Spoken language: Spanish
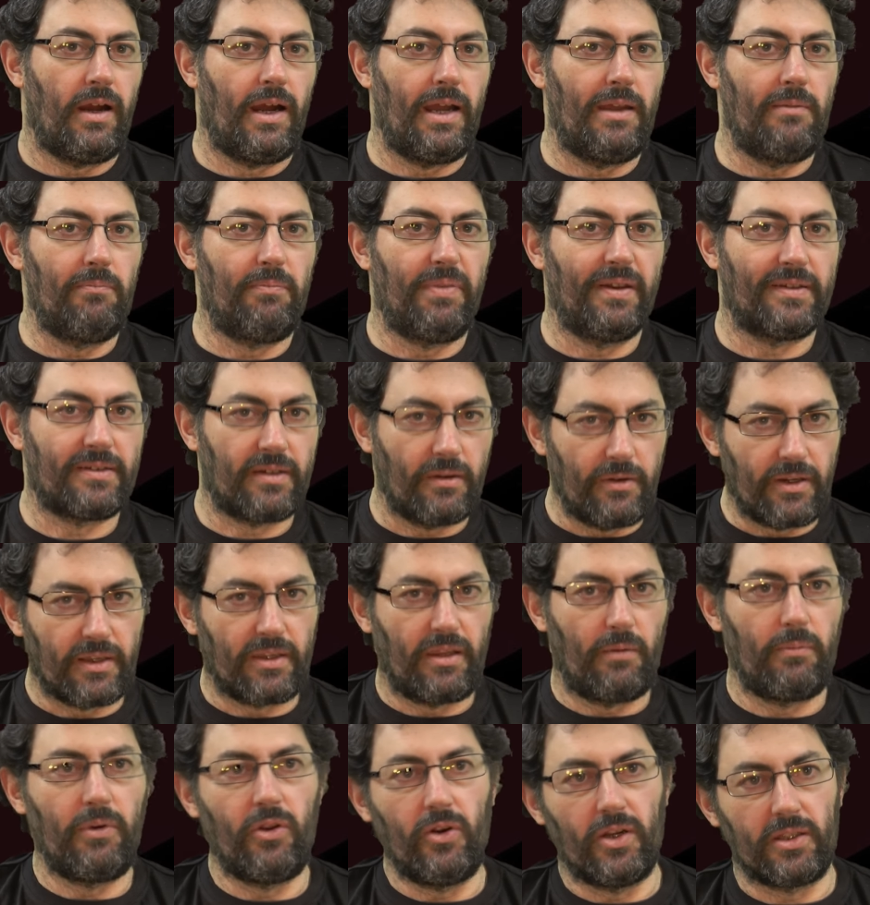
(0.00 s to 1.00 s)
empieza a haber
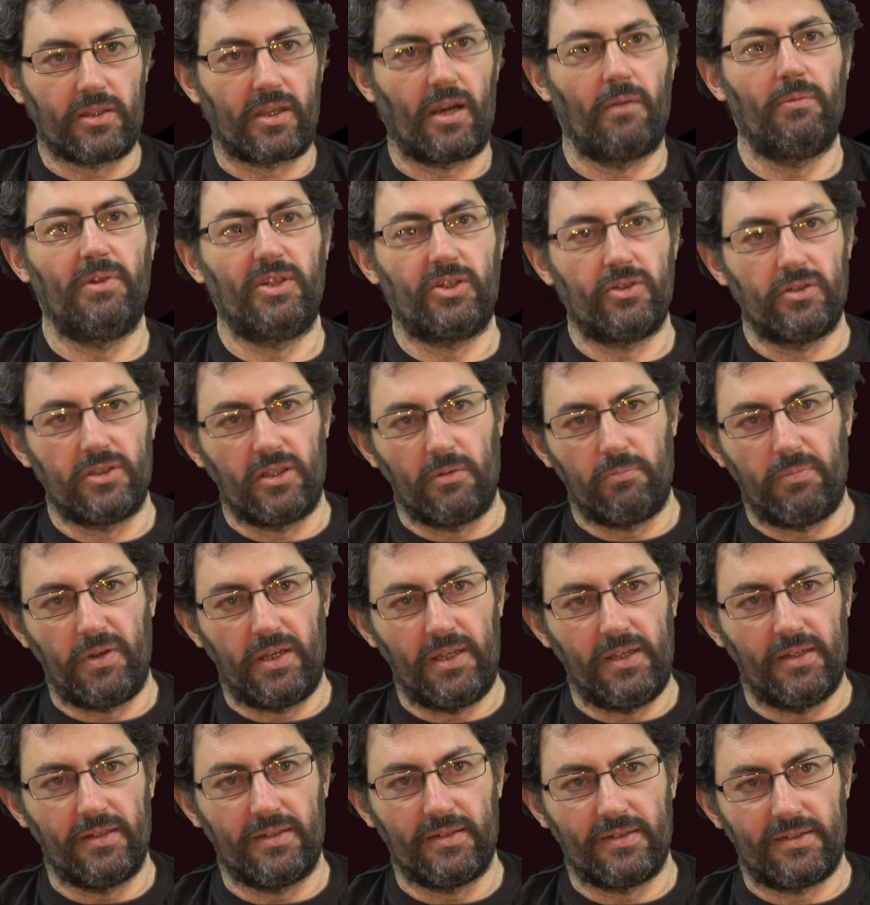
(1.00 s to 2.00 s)
también una transmisión de
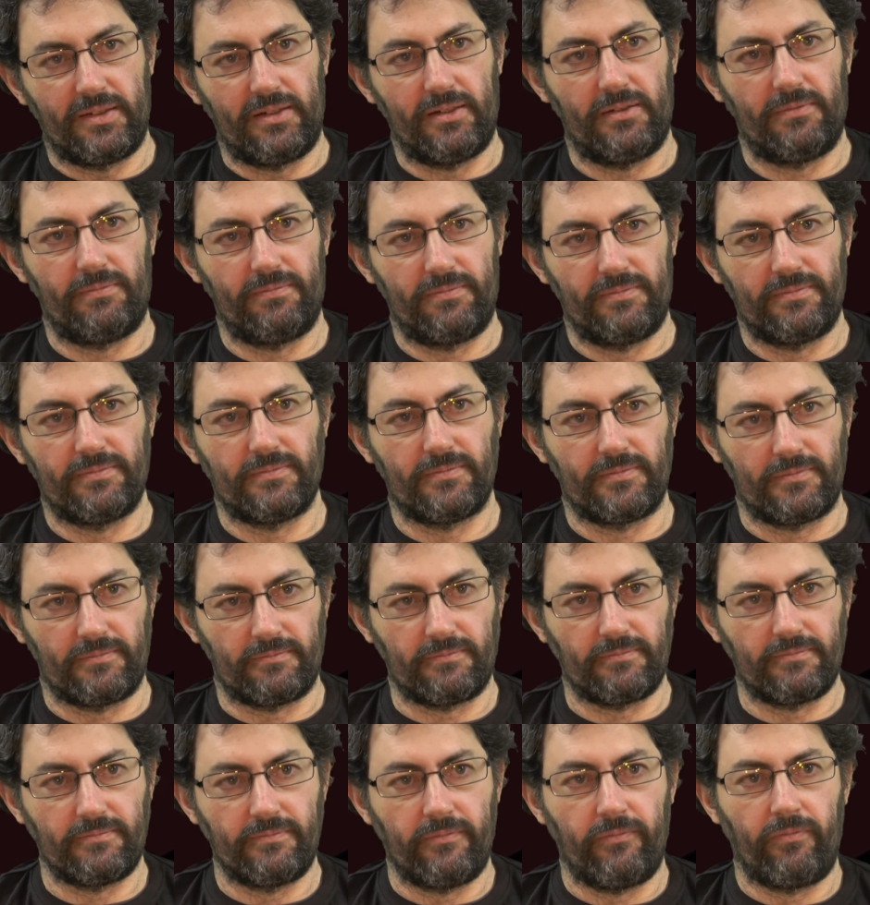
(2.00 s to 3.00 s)
experiencia.
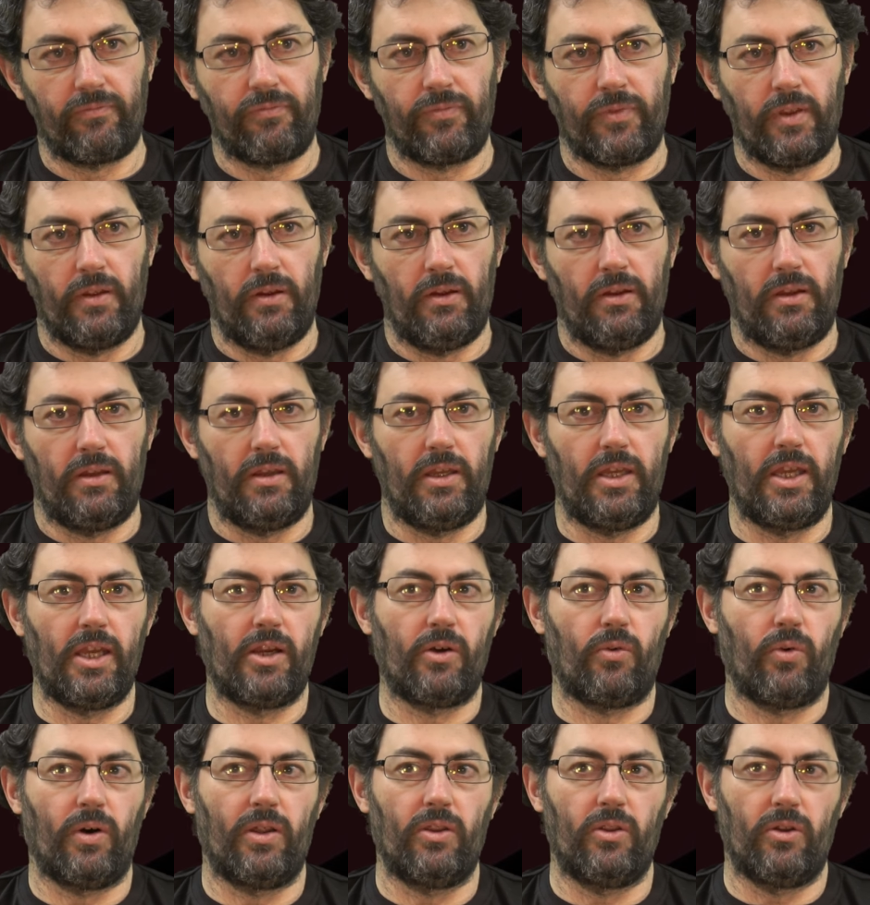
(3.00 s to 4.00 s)
Y
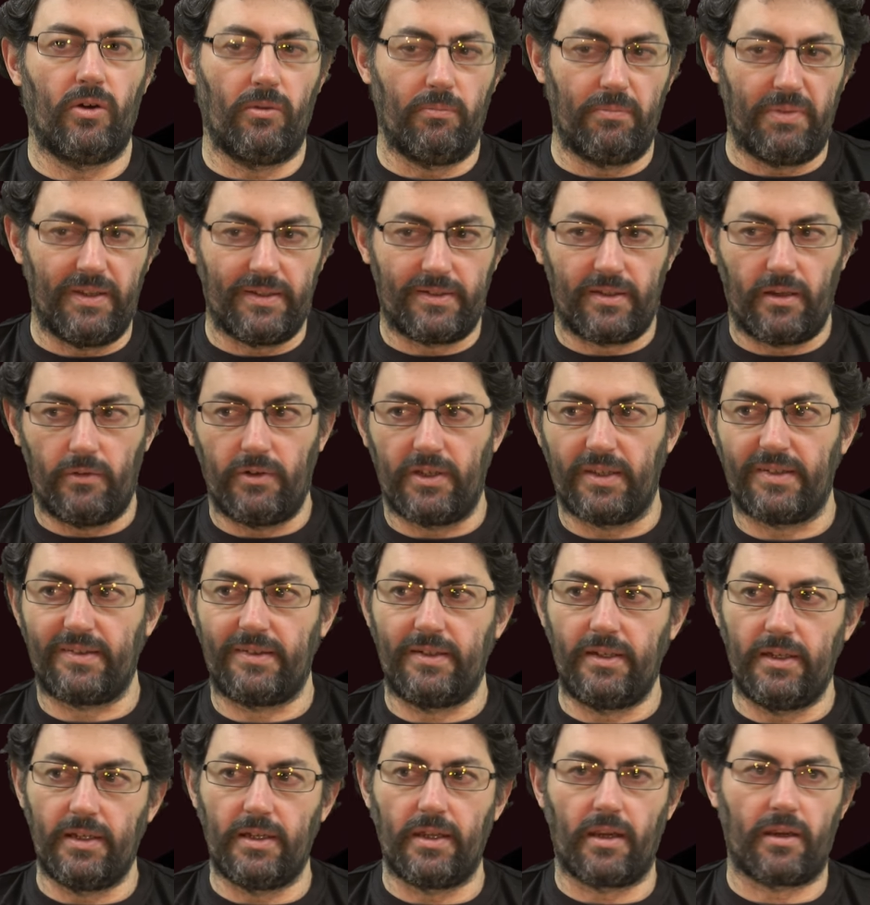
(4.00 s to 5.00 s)
cuando empieza a haber
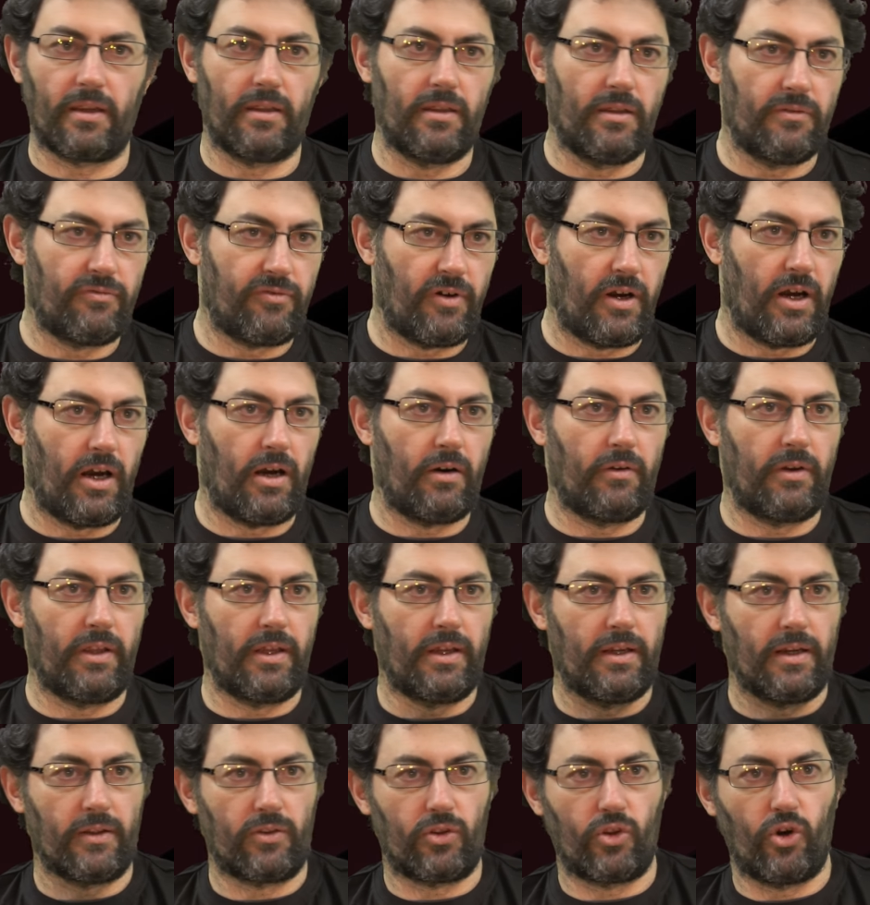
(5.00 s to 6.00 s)
cierres de
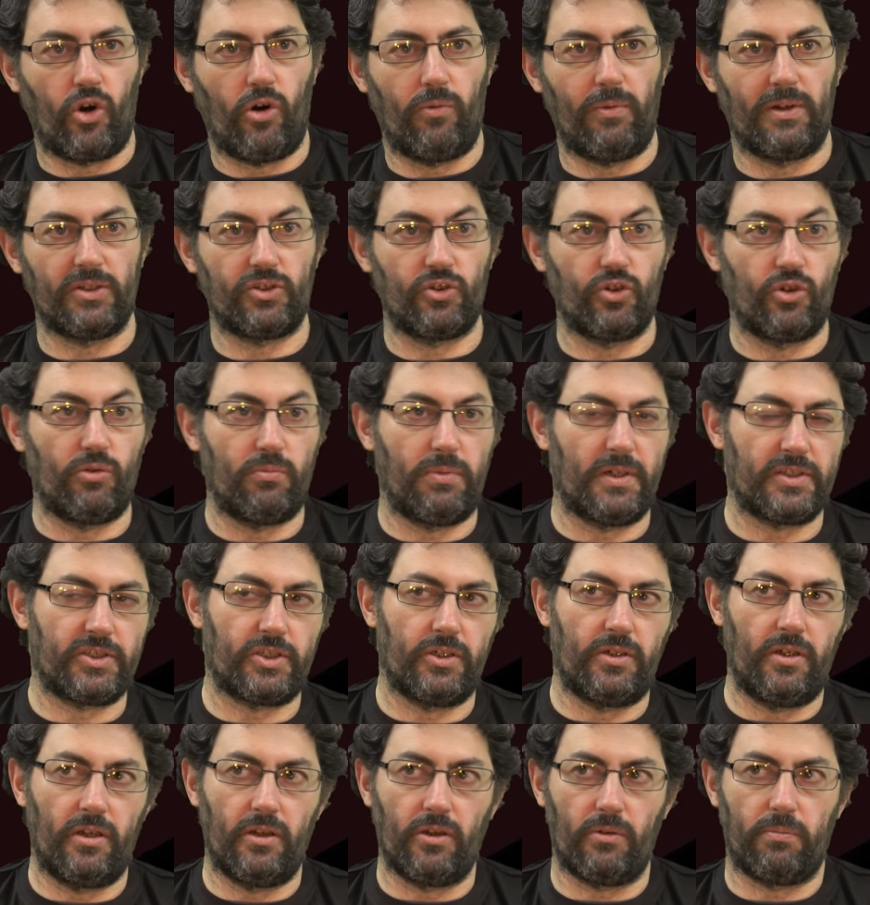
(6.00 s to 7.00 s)
fábrica, tomas,
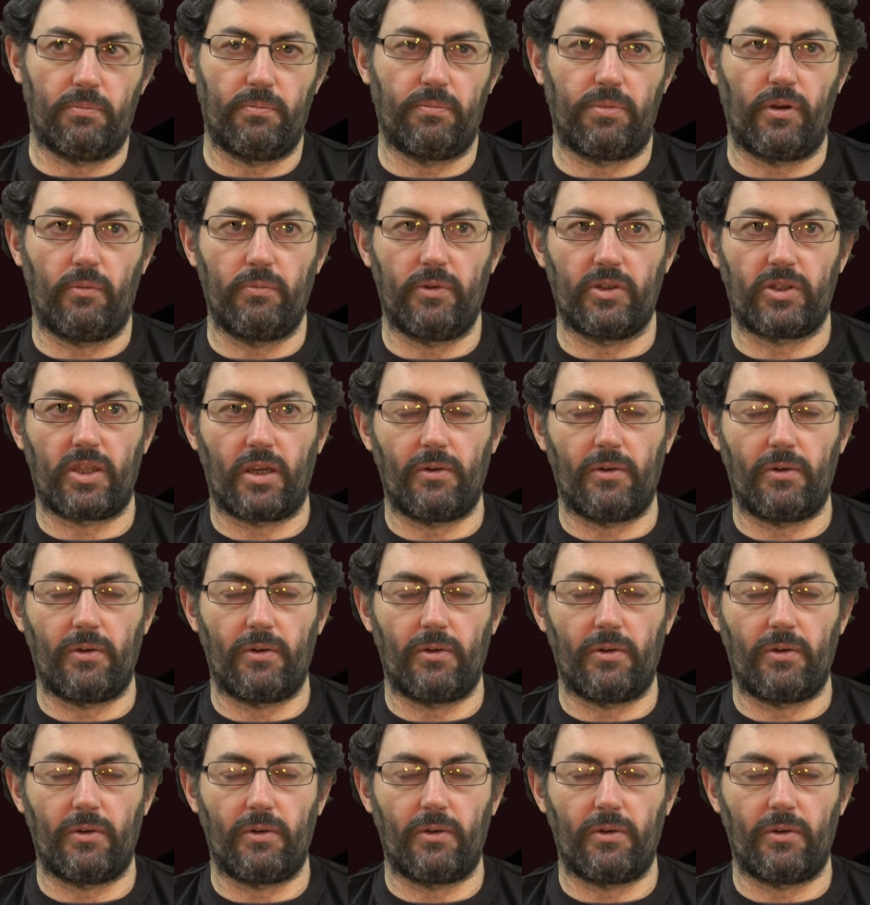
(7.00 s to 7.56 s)
ocupaciones, los propios